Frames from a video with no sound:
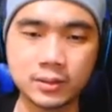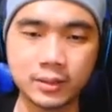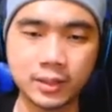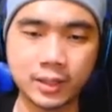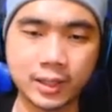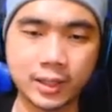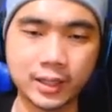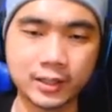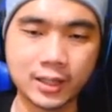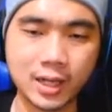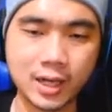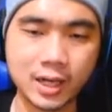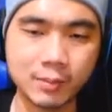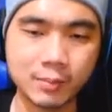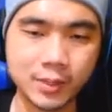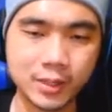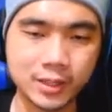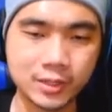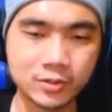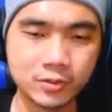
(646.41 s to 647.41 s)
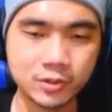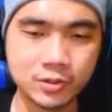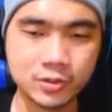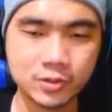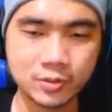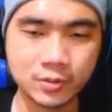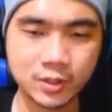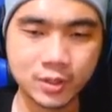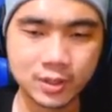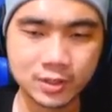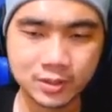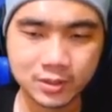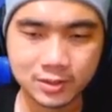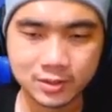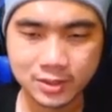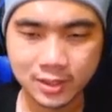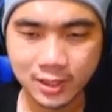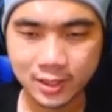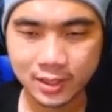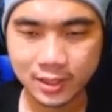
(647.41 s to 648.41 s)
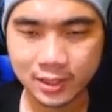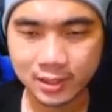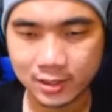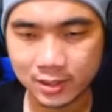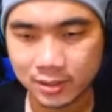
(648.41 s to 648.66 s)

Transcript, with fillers: ya, kayak tanaman hijau-hijau seger